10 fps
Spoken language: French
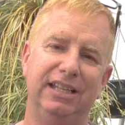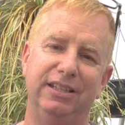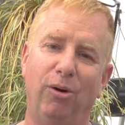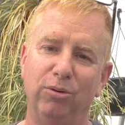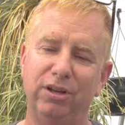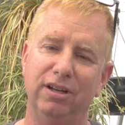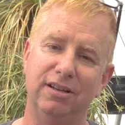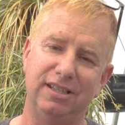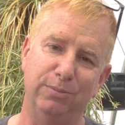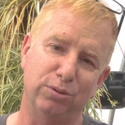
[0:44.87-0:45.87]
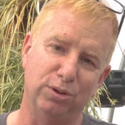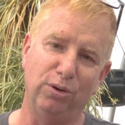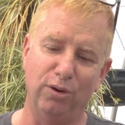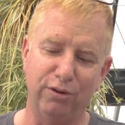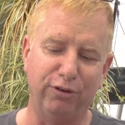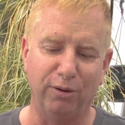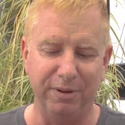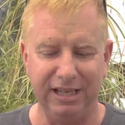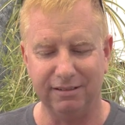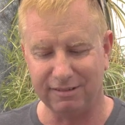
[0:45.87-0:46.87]
Donc, c'est pour ça qu'on a
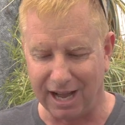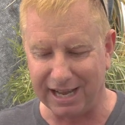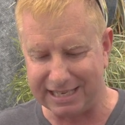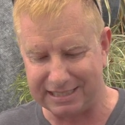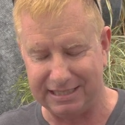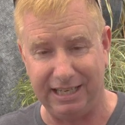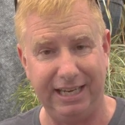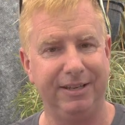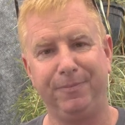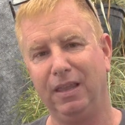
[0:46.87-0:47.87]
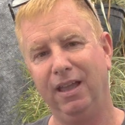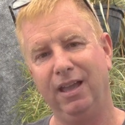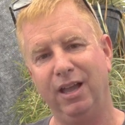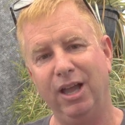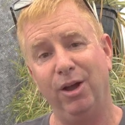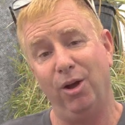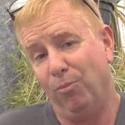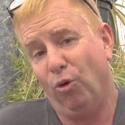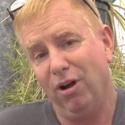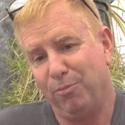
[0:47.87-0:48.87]
formé Enraciné.
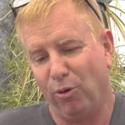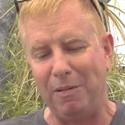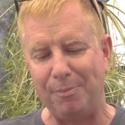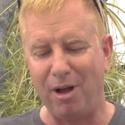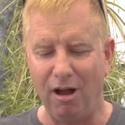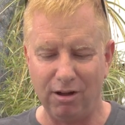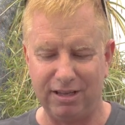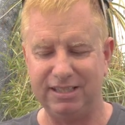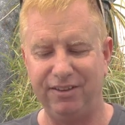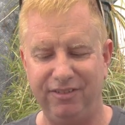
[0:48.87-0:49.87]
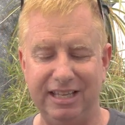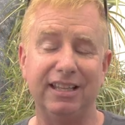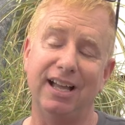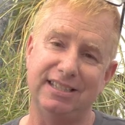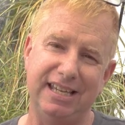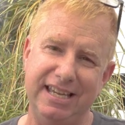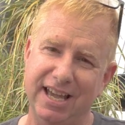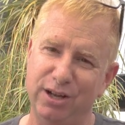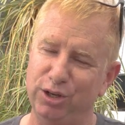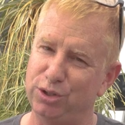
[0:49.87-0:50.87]
Moi, pour ma part, euh, ça fait 35
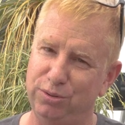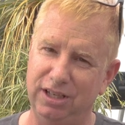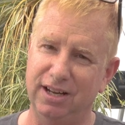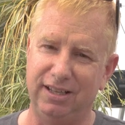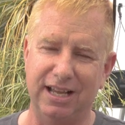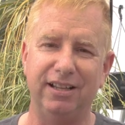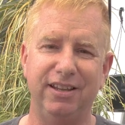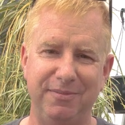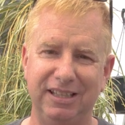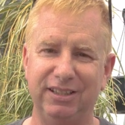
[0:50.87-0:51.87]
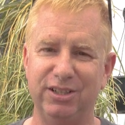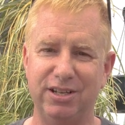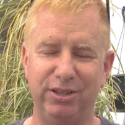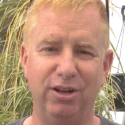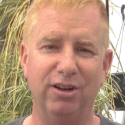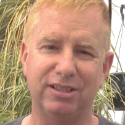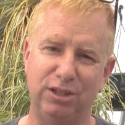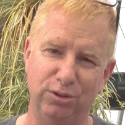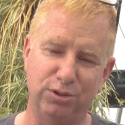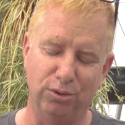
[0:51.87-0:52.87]
ans que je suis euh, dans le domaine de,
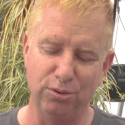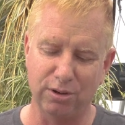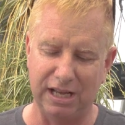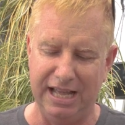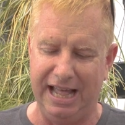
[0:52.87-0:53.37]
l'horticulture.